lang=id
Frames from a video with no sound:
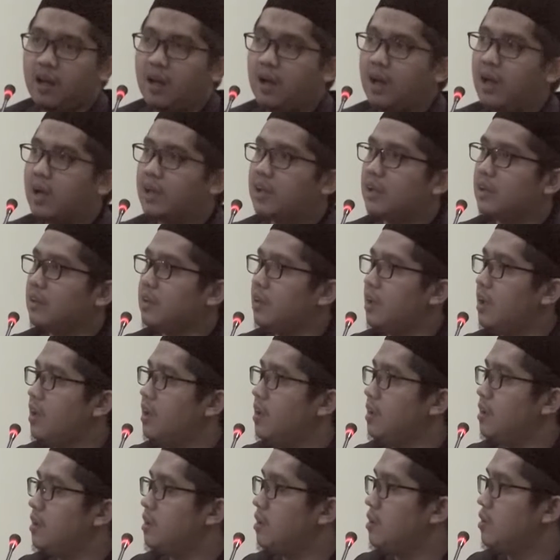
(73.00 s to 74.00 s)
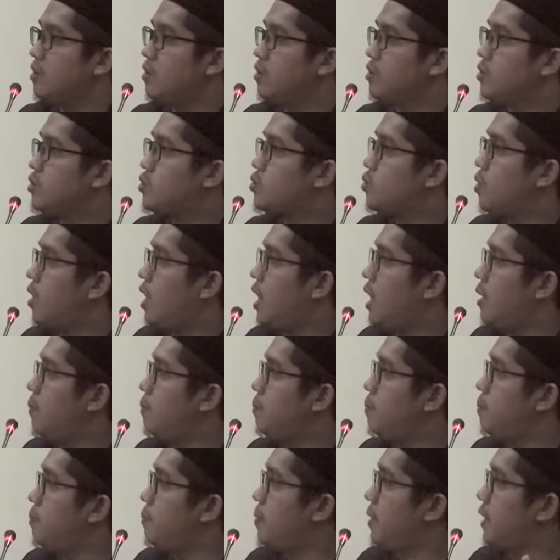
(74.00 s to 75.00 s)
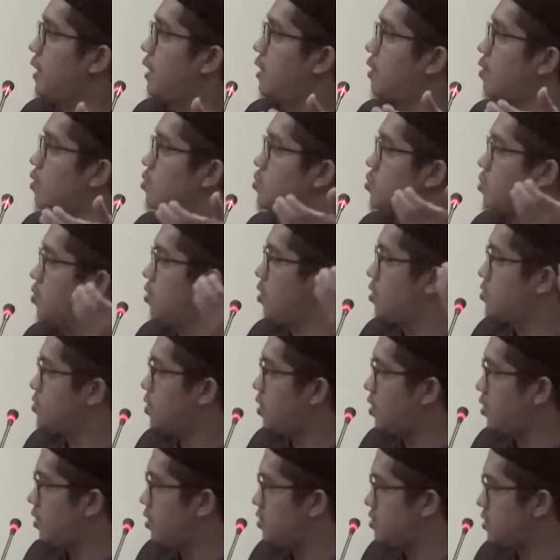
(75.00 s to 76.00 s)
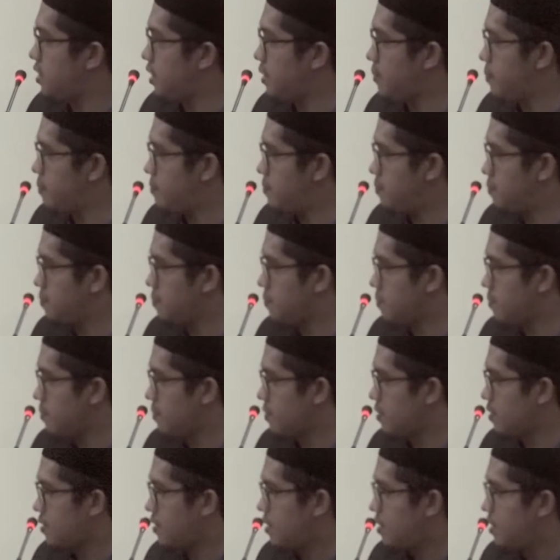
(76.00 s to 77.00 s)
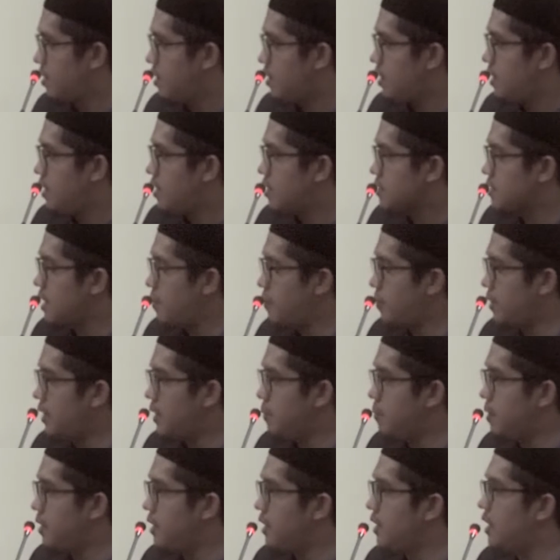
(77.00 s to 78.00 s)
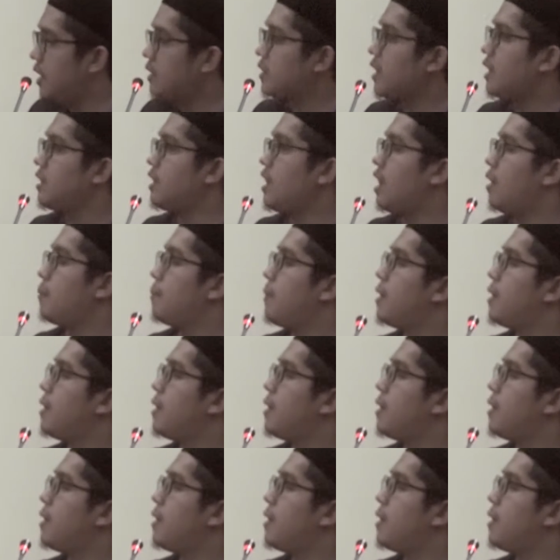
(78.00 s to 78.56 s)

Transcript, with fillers: Akhirnya Suhaib pergi ke Rasulullah SAW. Sampai di Madinah tanya